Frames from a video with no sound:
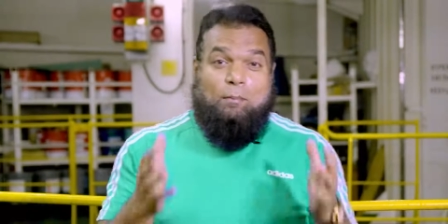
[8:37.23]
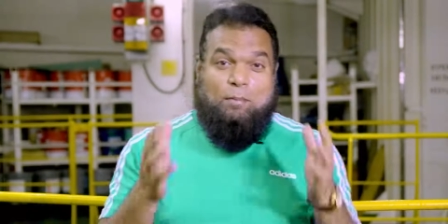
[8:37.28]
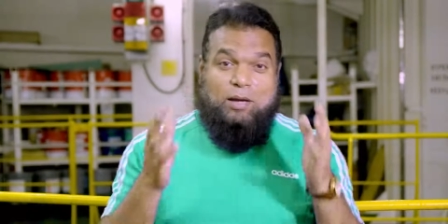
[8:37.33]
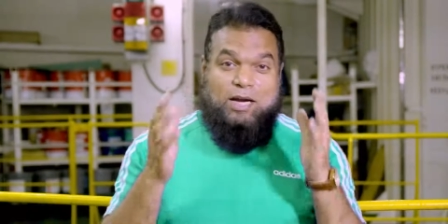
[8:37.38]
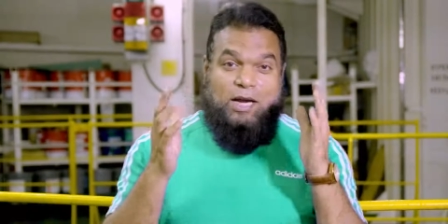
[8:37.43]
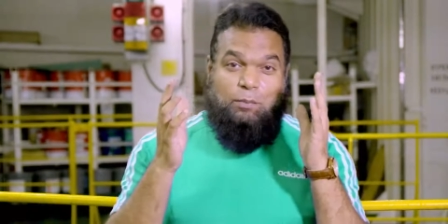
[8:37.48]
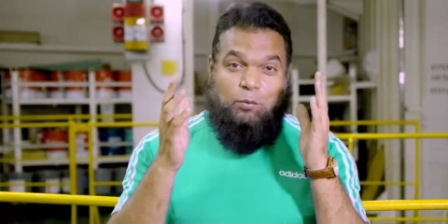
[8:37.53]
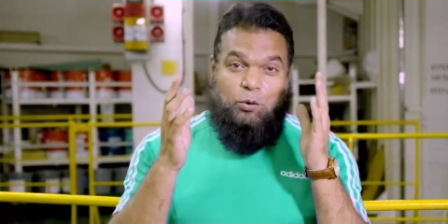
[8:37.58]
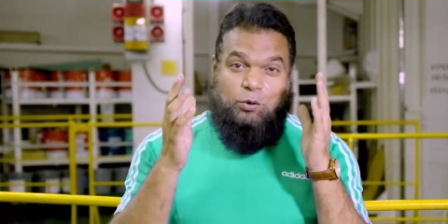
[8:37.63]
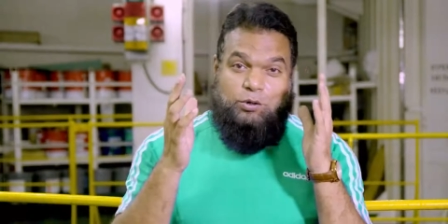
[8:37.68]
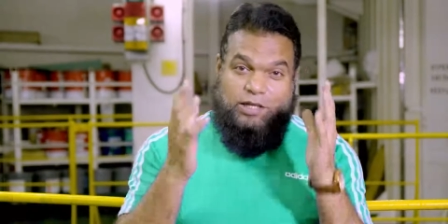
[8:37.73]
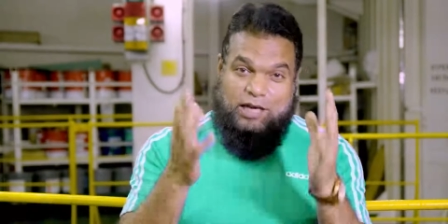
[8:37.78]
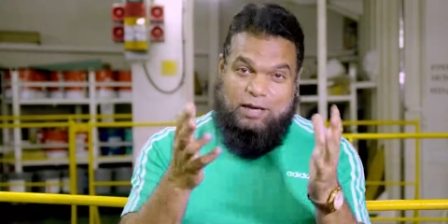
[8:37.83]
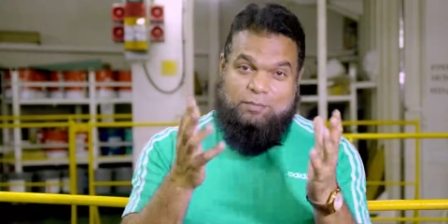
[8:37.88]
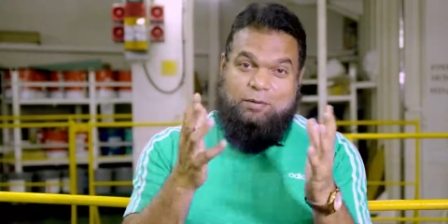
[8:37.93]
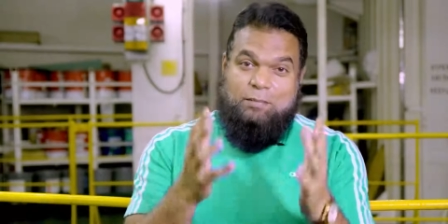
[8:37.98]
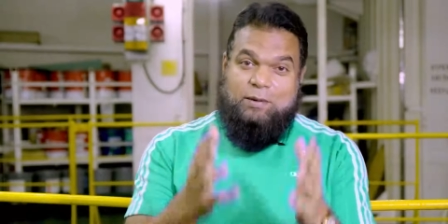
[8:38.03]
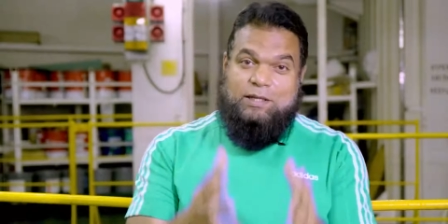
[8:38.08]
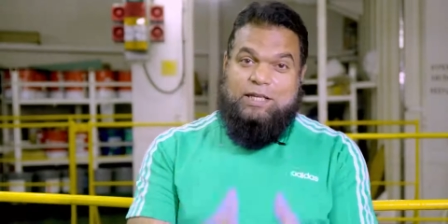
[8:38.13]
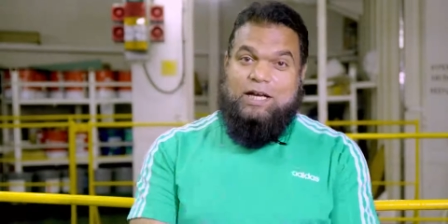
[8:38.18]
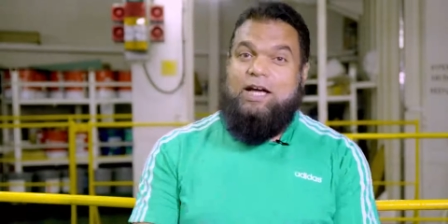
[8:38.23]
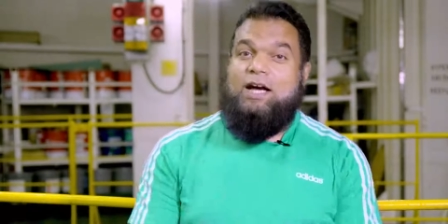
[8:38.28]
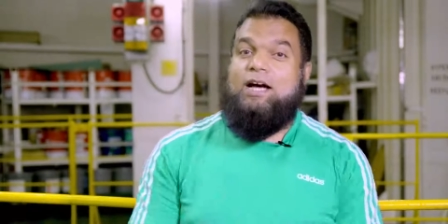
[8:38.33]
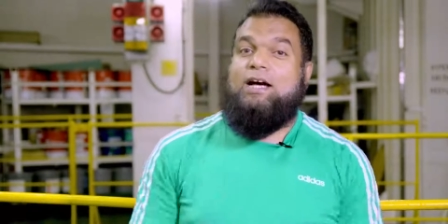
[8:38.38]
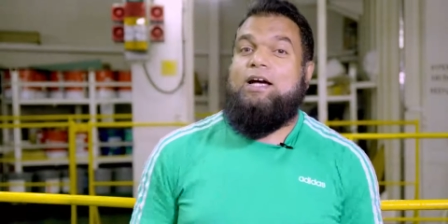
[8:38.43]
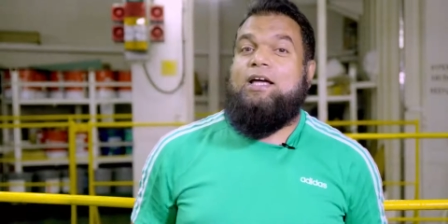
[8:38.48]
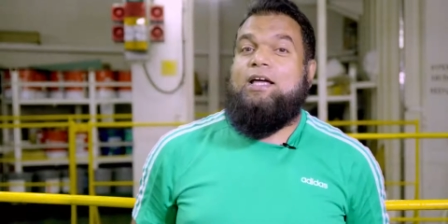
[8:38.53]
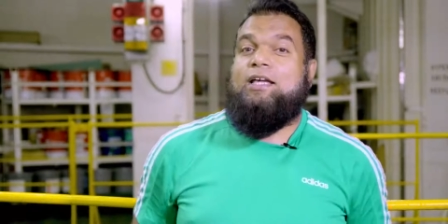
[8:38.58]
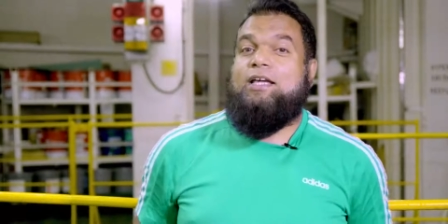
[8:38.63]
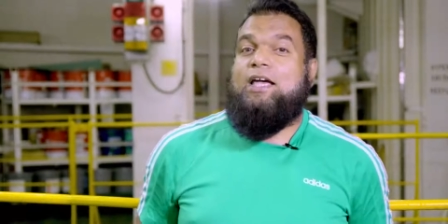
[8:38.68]
मैंने आपको ये भी बताया
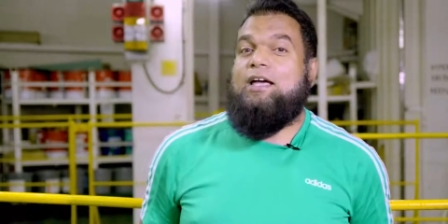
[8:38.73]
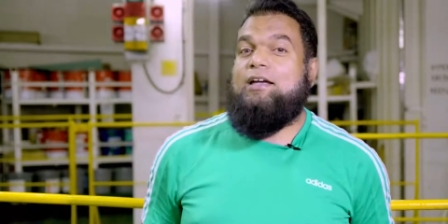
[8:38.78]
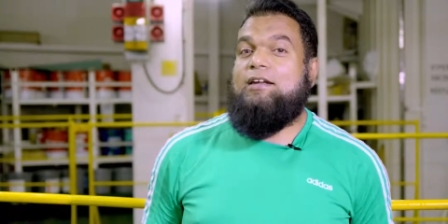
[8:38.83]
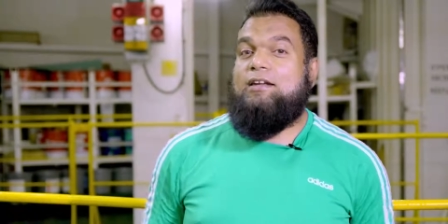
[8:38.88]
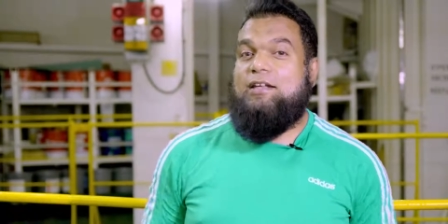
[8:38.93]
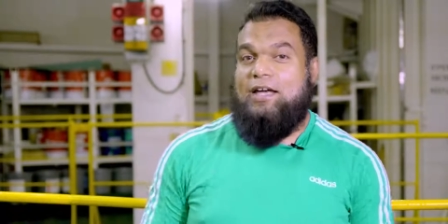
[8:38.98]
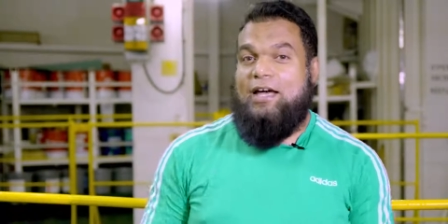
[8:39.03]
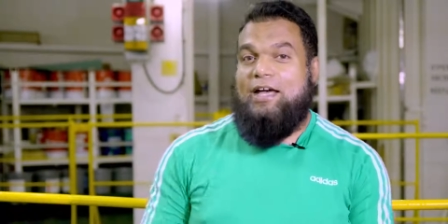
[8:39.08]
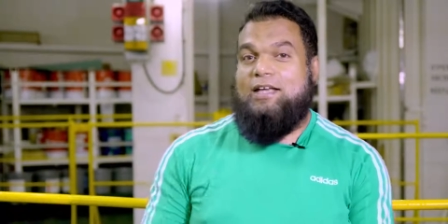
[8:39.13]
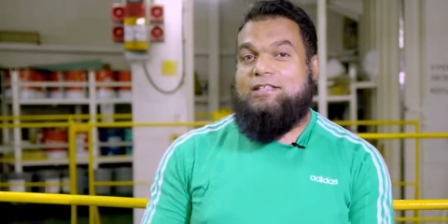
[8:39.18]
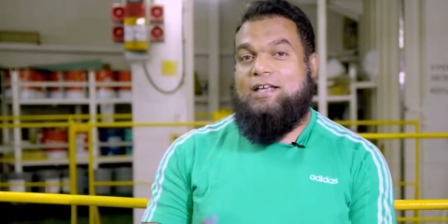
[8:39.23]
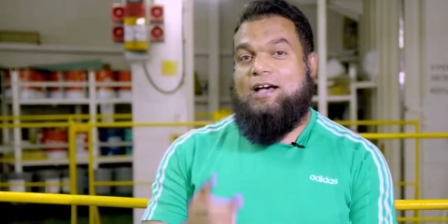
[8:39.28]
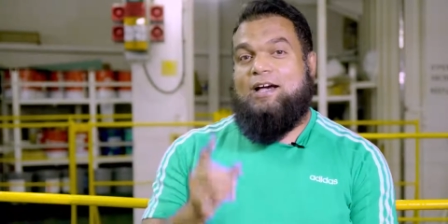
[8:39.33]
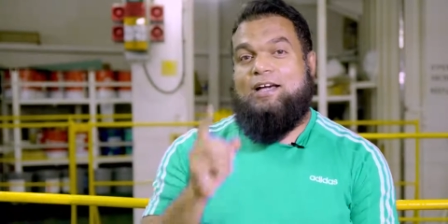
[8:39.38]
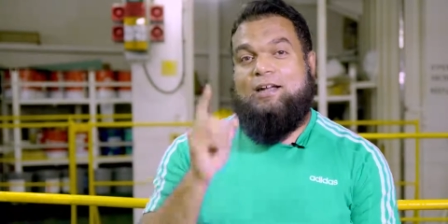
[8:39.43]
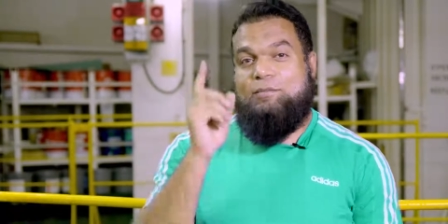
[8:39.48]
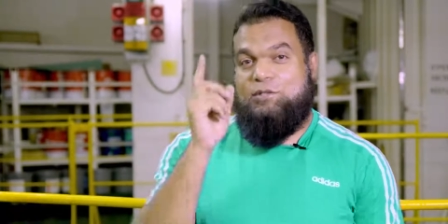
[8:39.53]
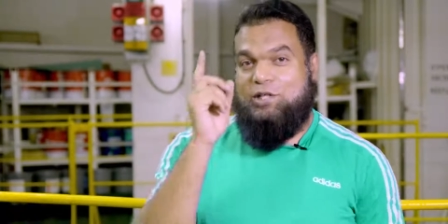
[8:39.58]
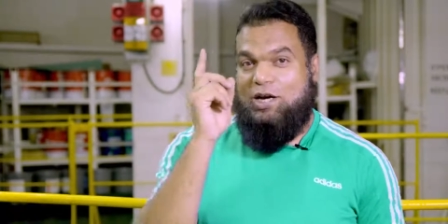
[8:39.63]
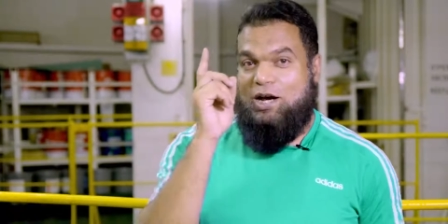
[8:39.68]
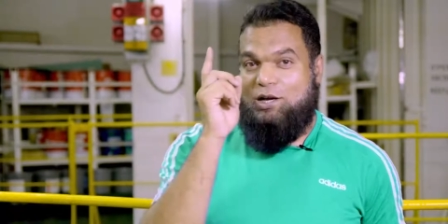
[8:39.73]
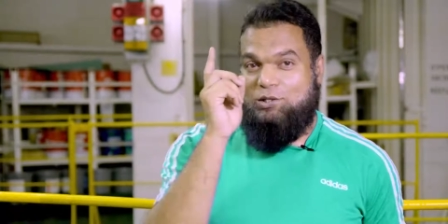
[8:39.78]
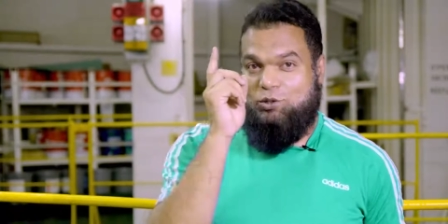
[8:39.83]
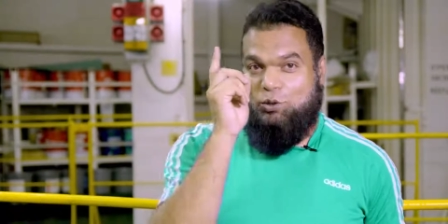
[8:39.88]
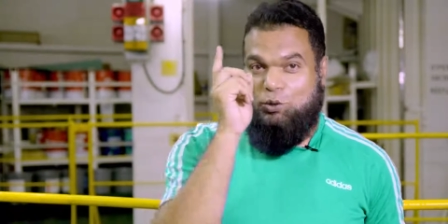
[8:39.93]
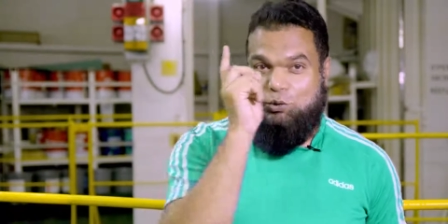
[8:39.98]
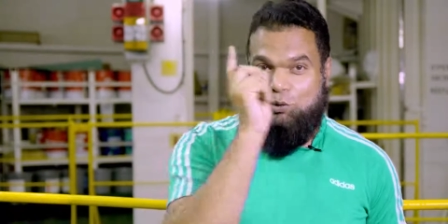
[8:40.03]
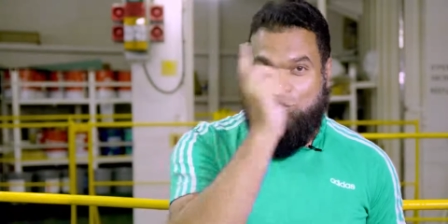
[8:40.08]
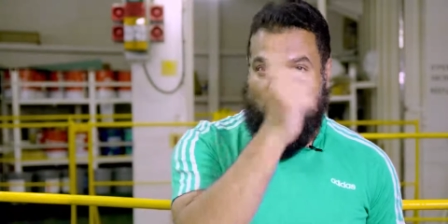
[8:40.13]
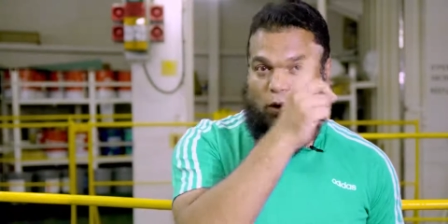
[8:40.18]
कि इन केस अगर हम
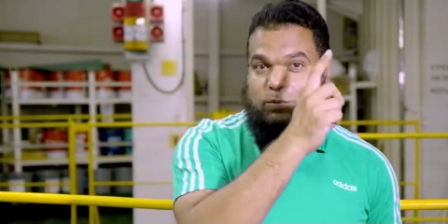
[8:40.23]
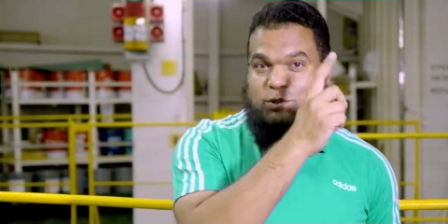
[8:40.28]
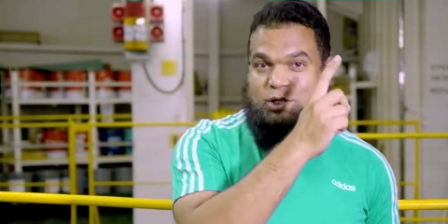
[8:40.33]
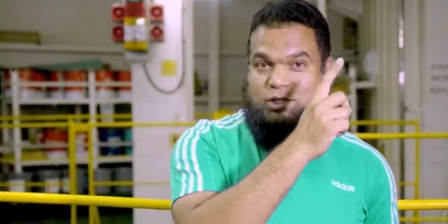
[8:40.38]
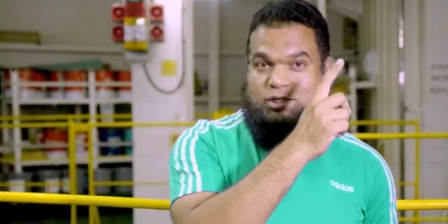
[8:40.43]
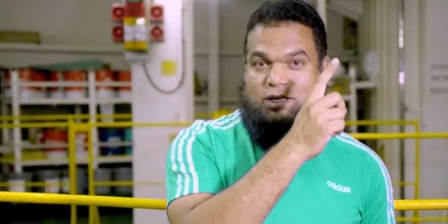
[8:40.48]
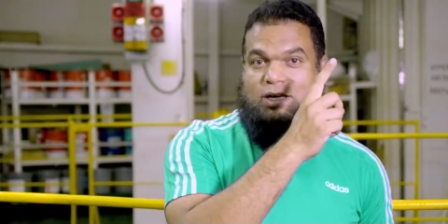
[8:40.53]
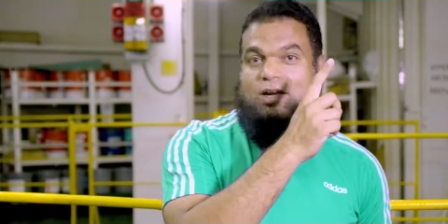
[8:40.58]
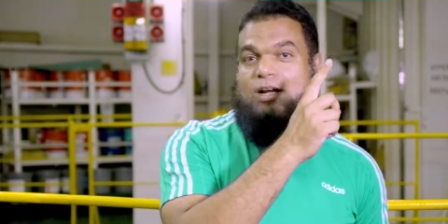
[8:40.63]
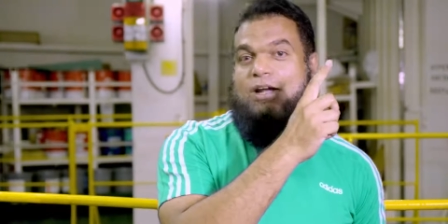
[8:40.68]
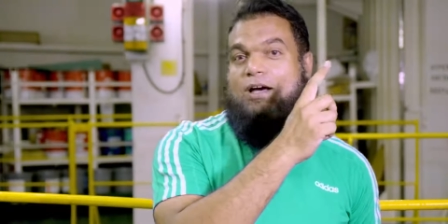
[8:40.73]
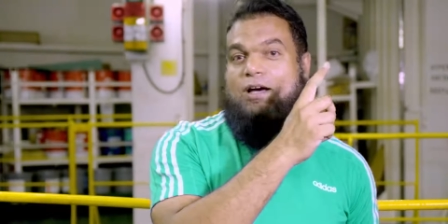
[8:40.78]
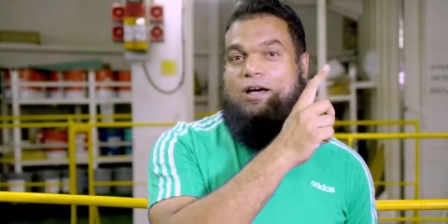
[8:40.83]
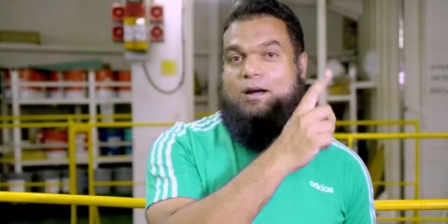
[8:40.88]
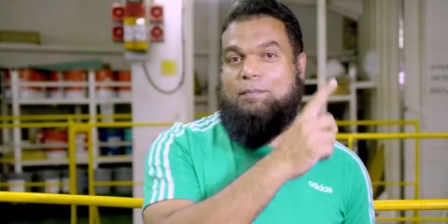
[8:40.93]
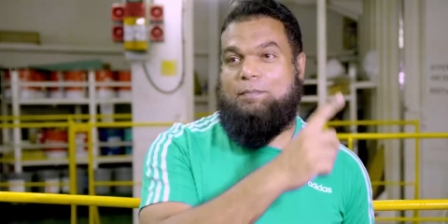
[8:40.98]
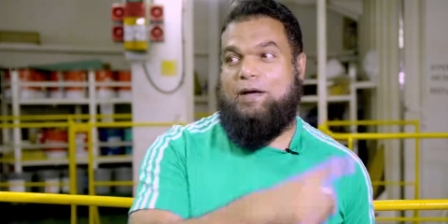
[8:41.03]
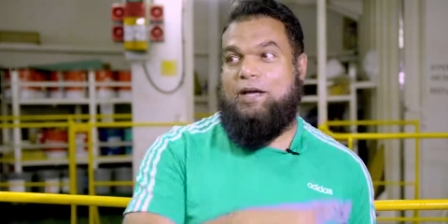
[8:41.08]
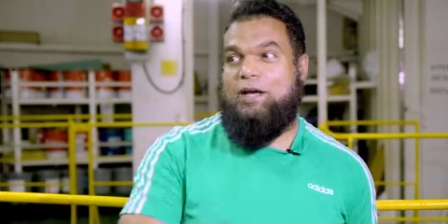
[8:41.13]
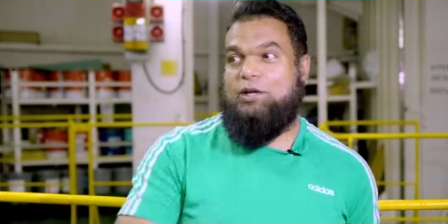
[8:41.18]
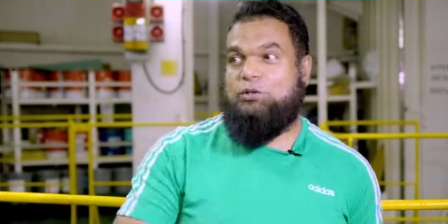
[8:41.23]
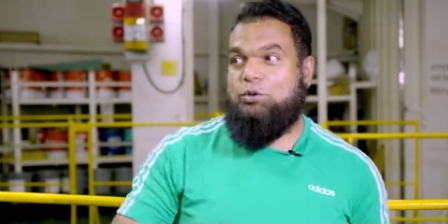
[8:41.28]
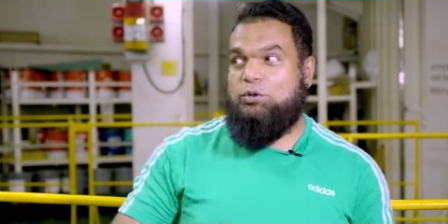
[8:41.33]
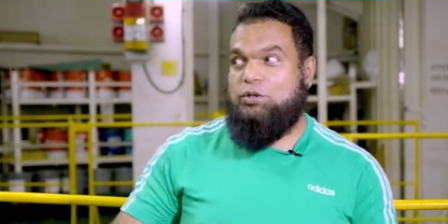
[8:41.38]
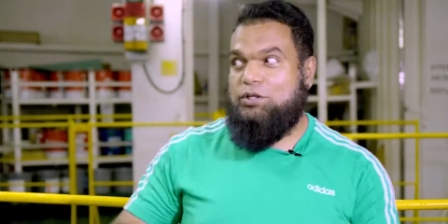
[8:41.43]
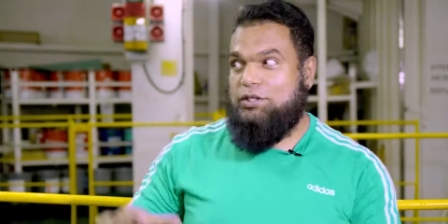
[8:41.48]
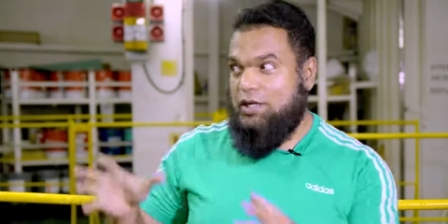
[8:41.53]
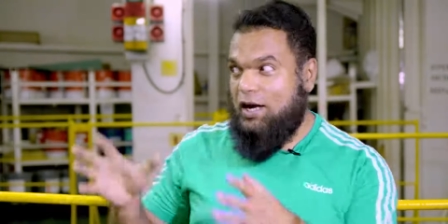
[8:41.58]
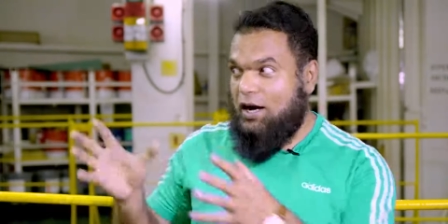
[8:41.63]
जहाज़ को टॉप से शेयर ना कर पाएँ तो